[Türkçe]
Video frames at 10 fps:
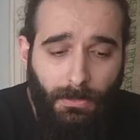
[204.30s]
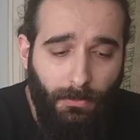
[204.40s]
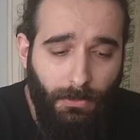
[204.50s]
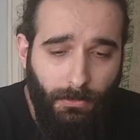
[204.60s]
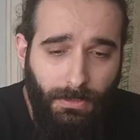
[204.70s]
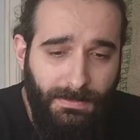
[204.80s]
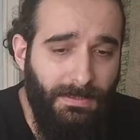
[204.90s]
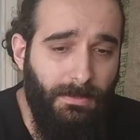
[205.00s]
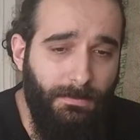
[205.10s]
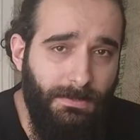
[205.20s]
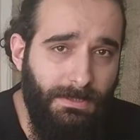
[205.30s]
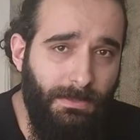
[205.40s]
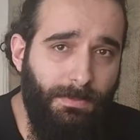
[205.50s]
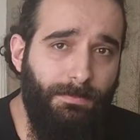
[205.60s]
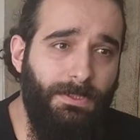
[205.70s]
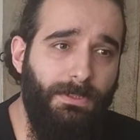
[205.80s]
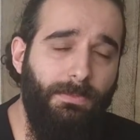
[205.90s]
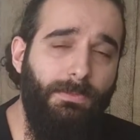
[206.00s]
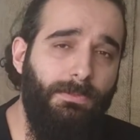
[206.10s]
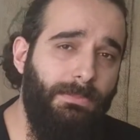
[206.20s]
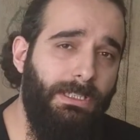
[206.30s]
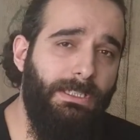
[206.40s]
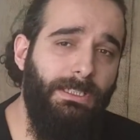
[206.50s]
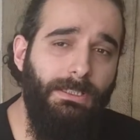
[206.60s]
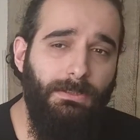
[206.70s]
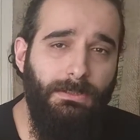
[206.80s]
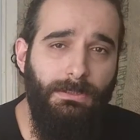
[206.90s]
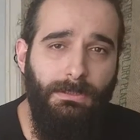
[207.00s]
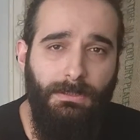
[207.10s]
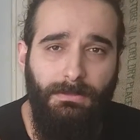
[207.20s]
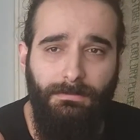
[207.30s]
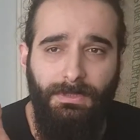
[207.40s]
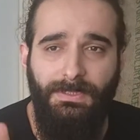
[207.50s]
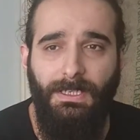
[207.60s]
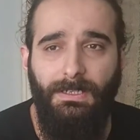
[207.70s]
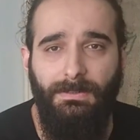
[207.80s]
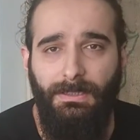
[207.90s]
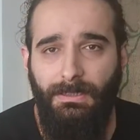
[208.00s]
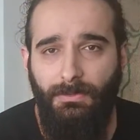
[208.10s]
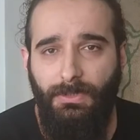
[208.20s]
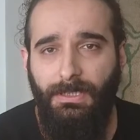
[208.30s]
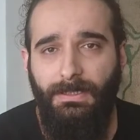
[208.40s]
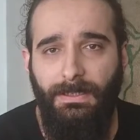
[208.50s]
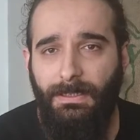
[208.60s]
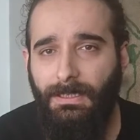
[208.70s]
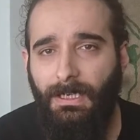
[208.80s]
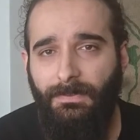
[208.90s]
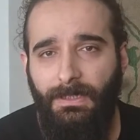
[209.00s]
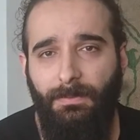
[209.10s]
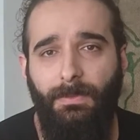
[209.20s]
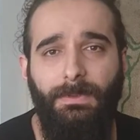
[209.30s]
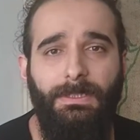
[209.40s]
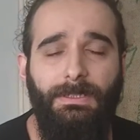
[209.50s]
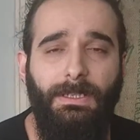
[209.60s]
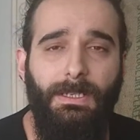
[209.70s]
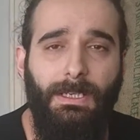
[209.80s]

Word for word: Ona göre hesabınızı yapıp işte bu makine 1 e, saatte 150 tane kahve yapabilir